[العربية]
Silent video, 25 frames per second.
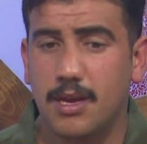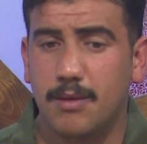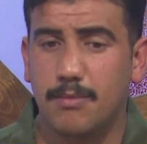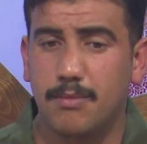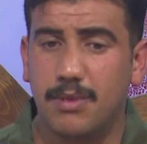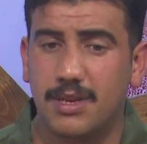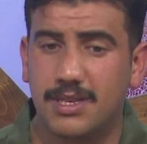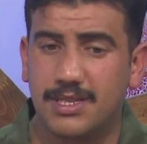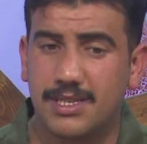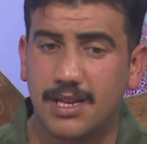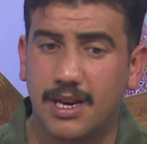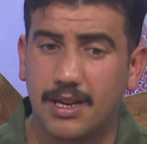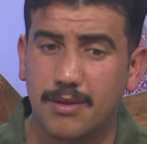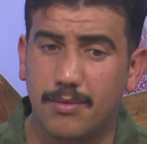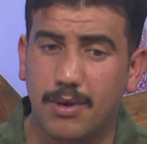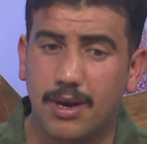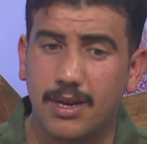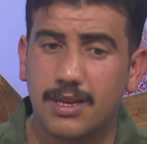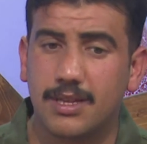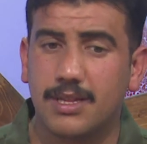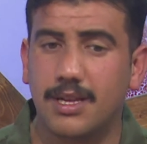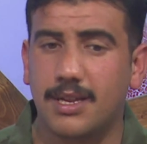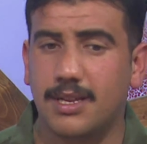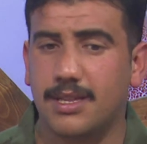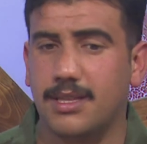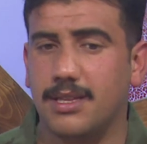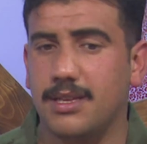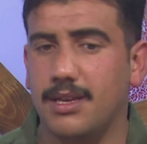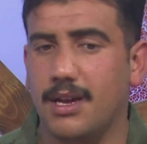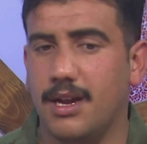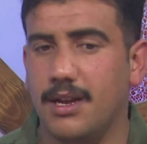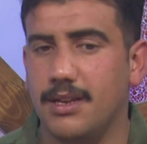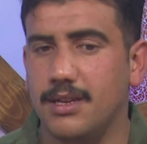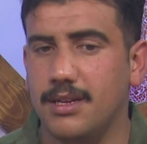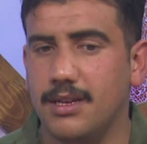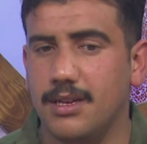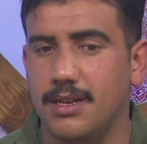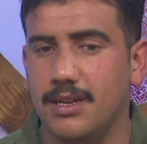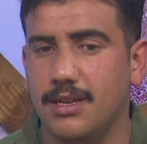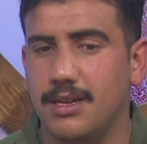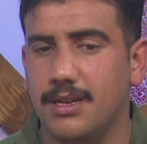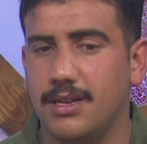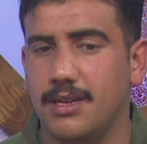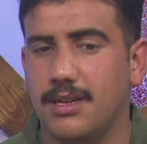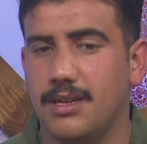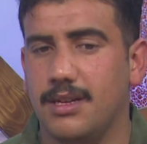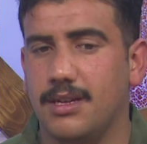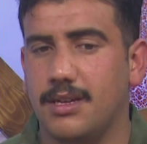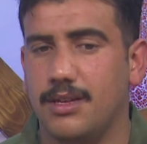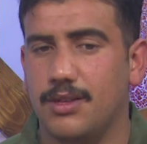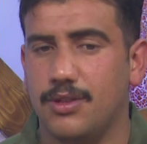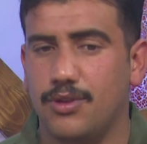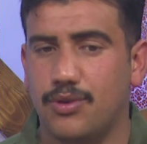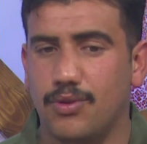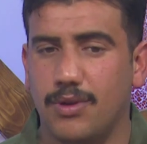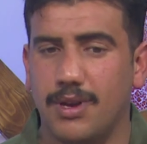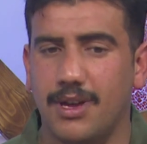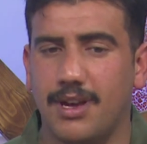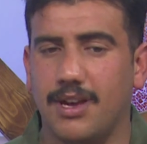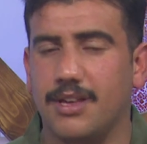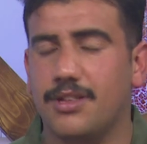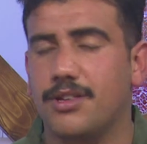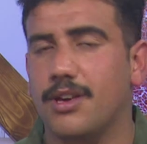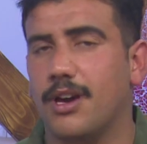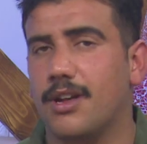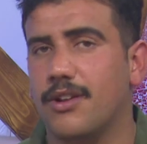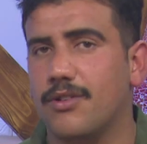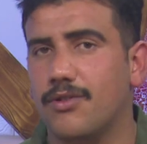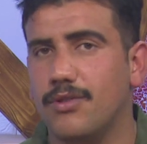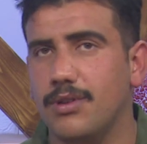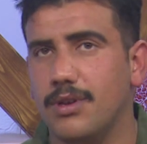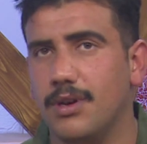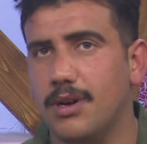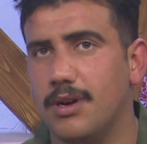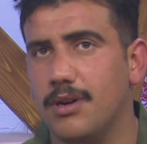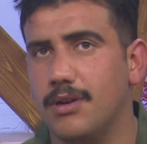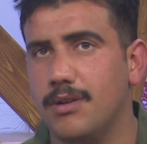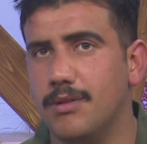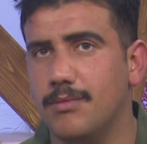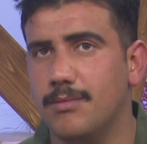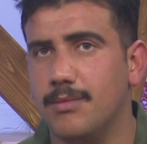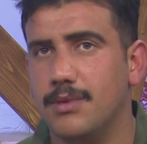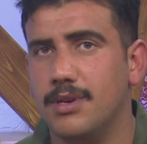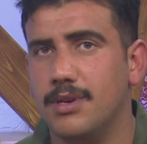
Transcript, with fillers: بس انا ما قدرت يعني شويه اشارك وياهم